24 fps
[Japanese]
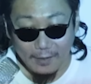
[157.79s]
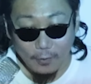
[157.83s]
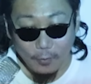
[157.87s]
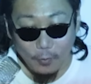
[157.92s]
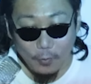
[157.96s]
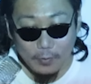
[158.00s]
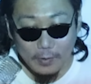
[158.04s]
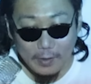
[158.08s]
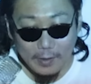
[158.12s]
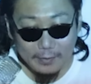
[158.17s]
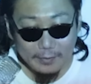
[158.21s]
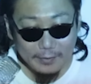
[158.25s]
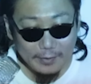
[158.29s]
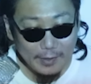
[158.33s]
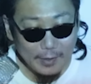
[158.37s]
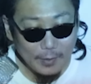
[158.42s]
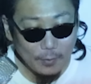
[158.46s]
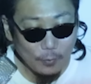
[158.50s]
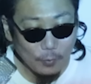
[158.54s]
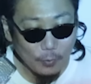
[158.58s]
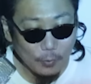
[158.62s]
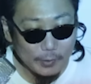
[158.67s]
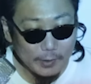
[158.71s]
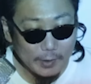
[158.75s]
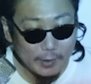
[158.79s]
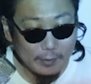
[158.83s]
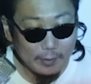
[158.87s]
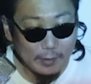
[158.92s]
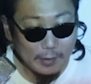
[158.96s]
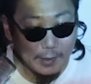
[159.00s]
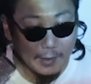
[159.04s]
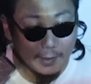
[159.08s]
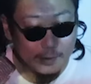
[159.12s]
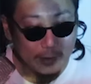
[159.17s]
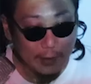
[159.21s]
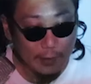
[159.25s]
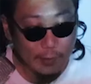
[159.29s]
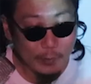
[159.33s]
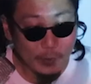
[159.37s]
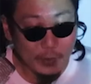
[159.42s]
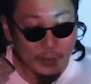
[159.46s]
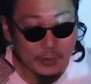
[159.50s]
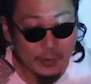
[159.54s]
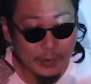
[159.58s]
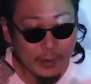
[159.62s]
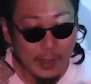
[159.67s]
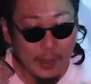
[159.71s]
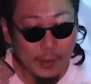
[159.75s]
音楽性を大きく変えたりは
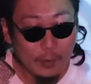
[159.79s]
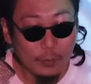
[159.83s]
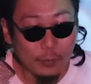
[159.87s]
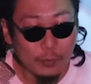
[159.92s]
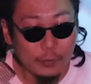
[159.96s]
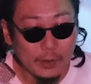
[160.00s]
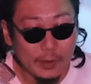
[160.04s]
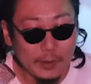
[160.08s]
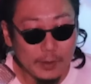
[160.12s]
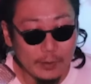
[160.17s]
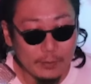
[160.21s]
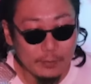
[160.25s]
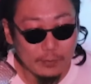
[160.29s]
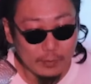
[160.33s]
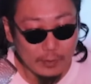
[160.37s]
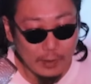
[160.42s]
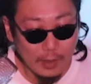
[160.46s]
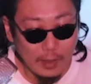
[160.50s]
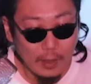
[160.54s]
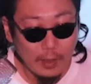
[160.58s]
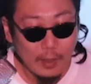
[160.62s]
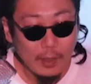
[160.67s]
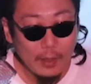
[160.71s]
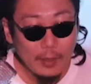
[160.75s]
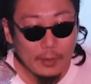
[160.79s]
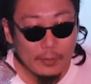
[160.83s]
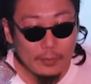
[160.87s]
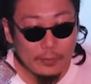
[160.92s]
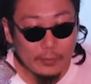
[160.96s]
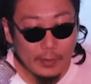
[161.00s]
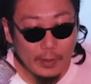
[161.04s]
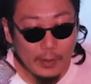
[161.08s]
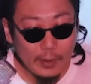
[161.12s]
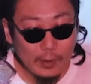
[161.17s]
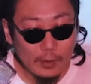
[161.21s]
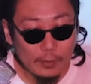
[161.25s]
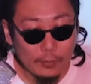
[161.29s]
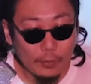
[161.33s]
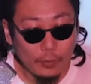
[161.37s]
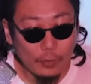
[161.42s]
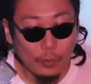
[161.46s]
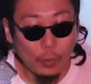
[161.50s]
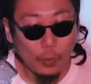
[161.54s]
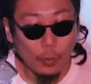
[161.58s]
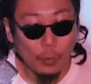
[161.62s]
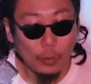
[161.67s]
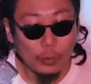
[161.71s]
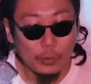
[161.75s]
しない本音ですが私生活
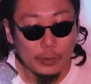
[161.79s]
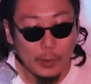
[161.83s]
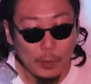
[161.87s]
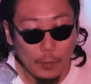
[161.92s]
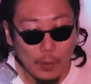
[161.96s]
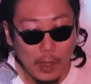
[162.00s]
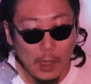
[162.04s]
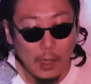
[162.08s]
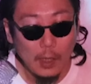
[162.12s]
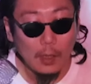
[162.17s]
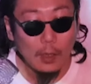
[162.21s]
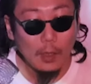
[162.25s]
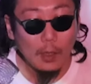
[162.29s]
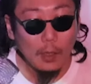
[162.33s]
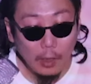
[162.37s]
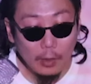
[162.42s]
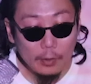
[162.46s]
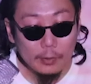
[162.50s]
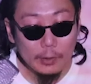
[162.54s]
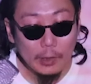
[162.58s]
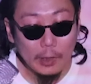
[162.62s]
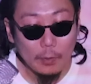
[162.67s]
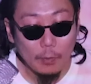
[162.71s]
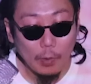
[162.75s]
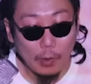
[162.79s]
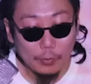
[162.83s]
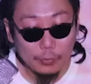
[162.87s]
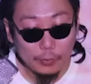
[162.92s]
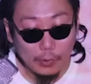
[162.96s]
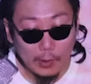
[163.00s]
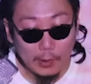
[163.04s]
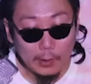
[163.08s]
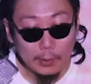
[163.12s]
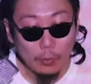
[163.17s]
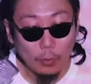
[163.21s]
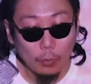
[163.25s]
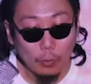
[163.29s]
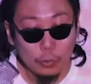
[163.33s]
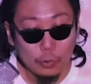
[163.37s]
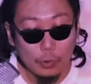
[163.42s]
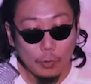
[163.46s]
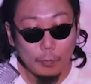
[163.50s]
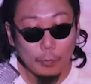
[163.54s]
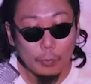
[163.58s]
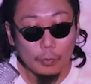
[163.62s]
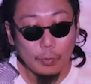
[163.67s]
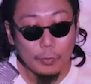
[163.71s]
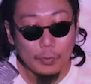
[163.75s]
の方ではアンディは2人の子
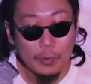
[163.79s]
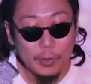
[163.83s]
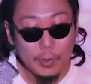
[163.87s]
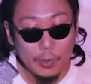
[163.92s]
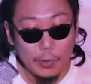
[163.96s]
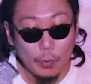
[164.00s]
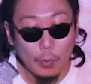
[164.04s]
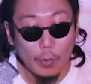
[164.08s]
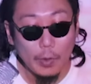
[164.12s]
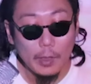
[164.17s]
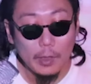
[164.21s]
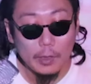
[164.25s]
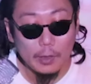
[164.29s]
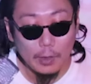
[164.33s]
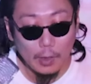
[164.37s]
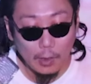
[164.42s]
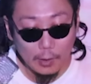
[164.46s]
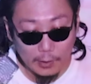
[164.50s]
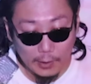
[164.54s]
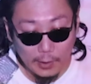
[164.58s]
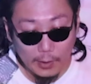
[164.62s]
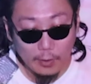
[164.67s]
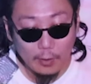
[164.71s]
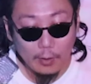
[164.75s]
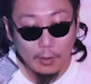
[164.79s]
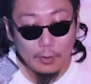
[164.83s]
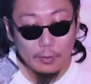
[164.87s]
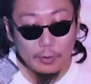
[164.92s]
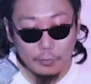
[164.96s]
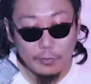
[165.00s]
供の父親になり